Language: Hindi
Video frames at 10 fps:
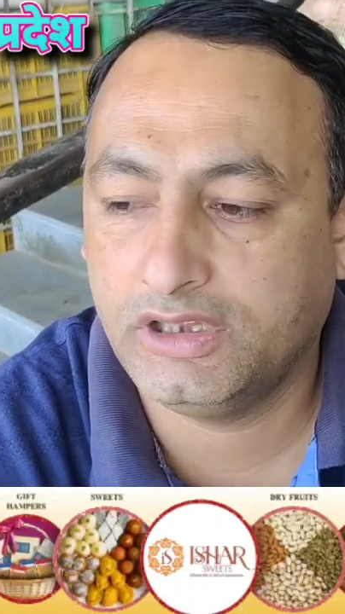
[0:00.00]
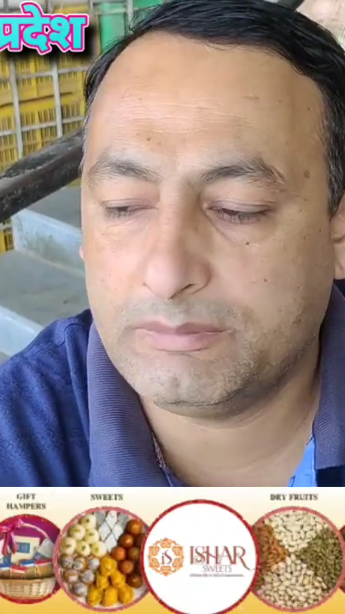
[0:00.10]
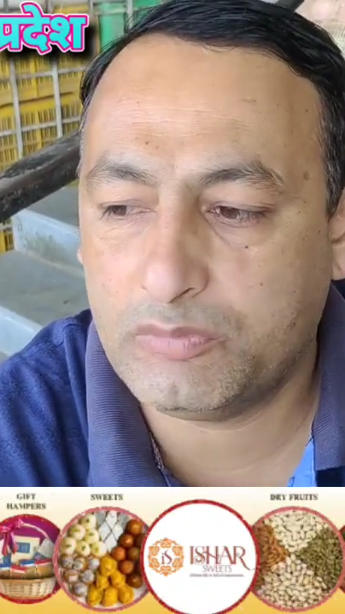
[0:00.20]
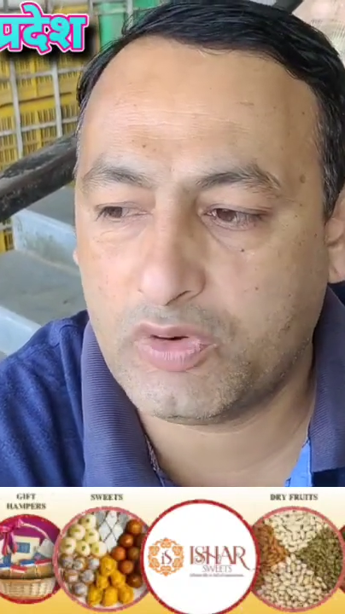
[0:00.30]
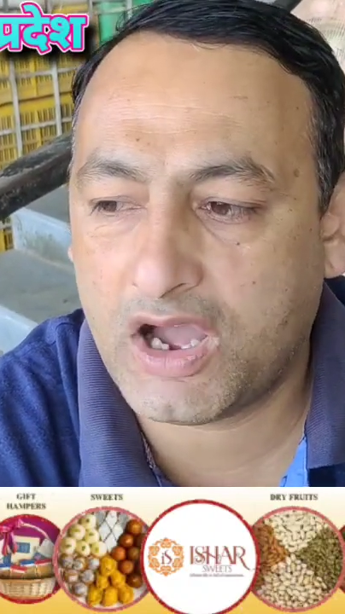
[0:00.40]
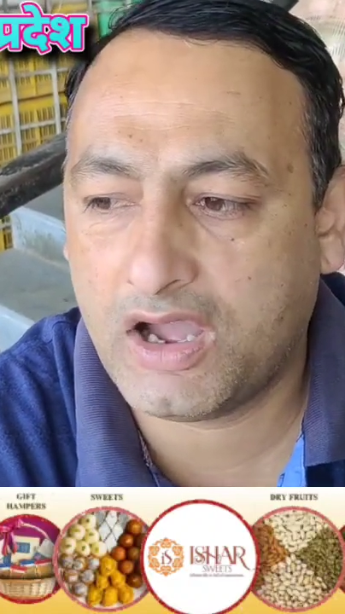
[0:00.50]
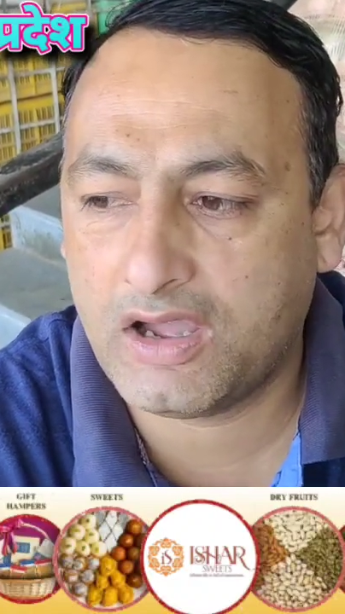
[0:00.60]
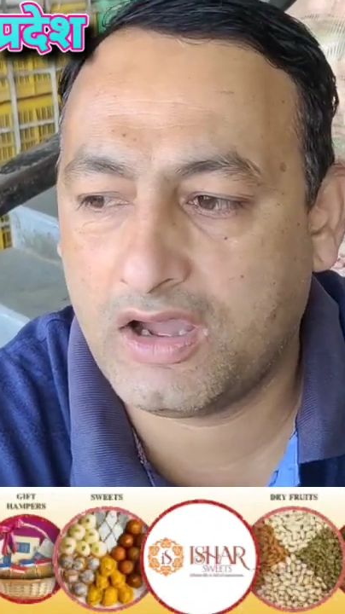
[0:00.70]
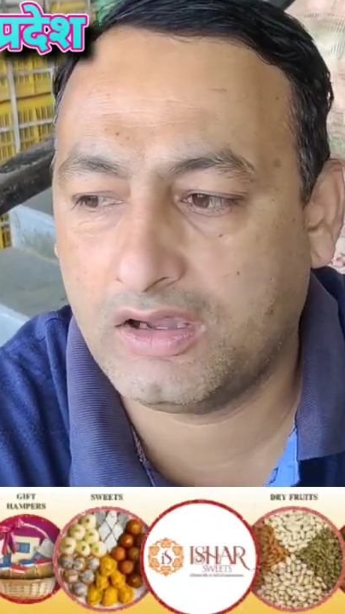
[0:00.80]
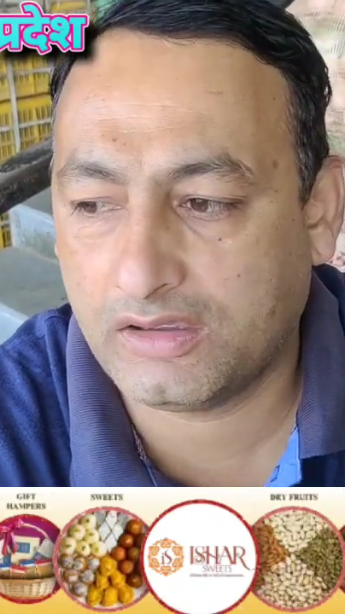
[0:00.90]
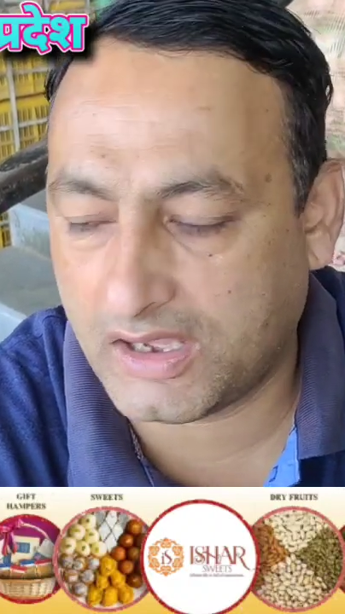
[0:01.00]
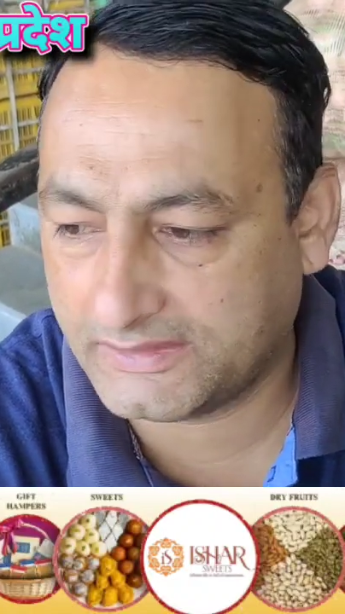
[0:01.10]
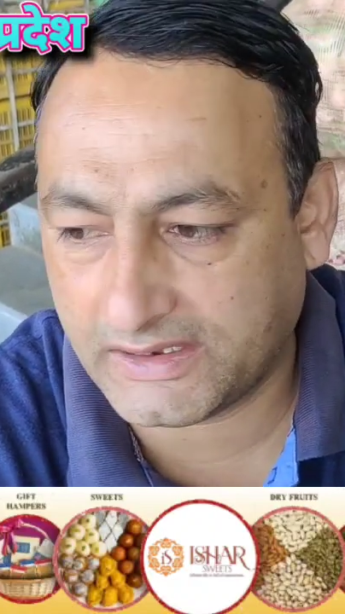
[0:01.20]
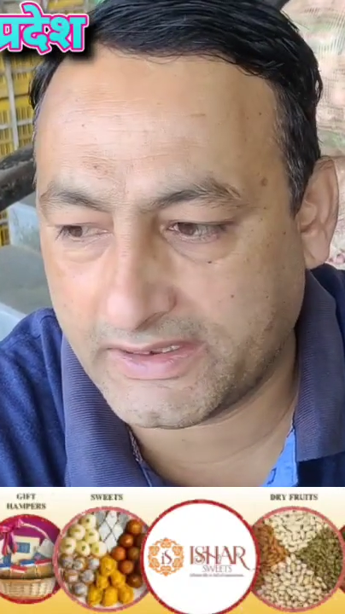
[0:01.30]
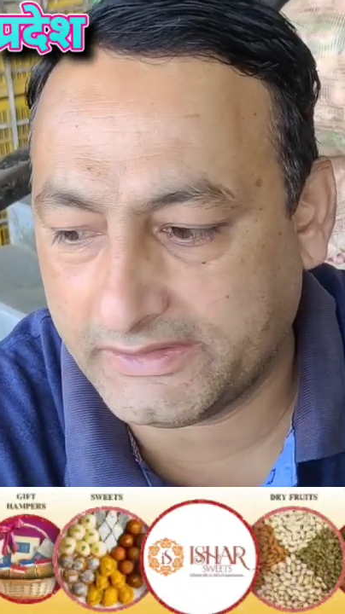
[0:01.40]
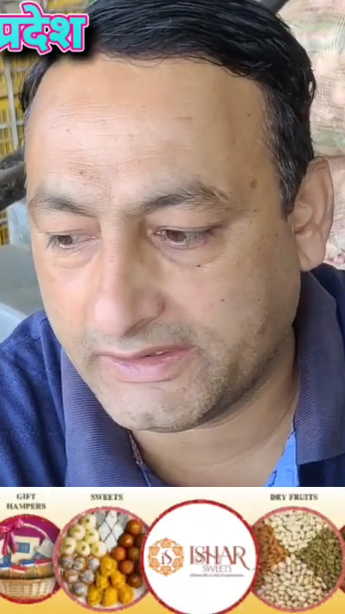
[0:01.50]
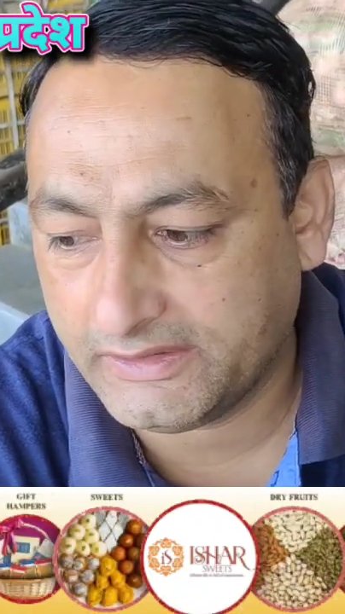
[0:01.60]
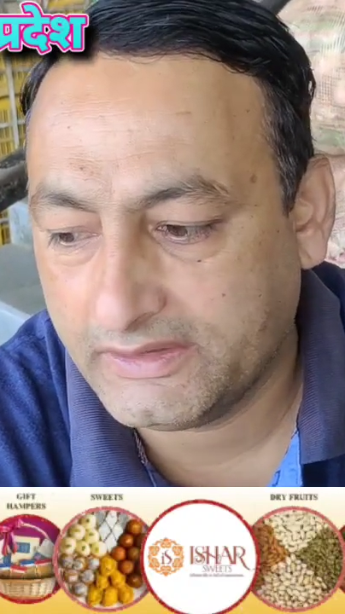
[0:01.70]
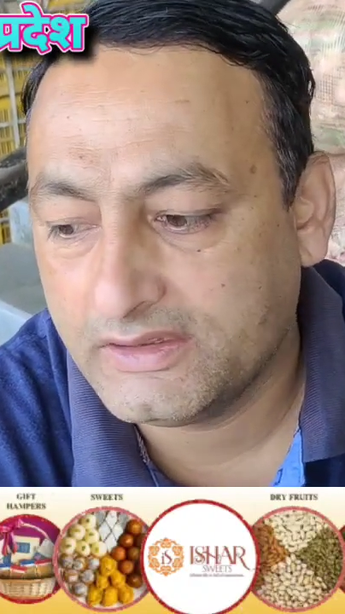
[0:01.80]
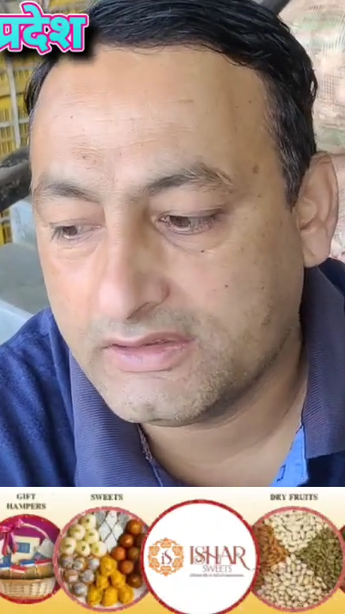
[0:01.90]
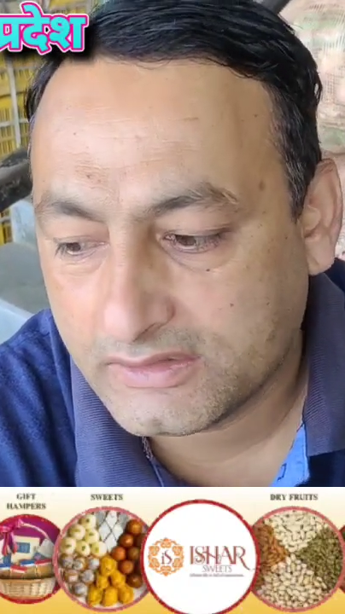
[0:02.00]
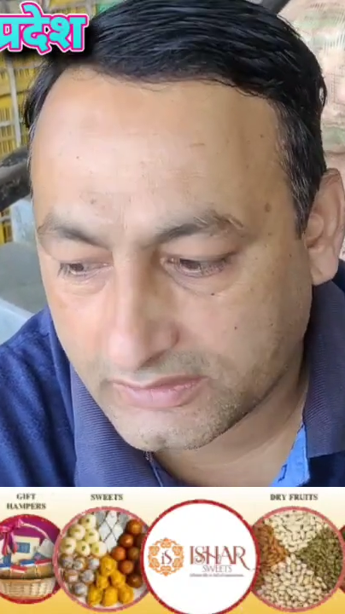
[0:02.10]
नींबू आज आया नहीं है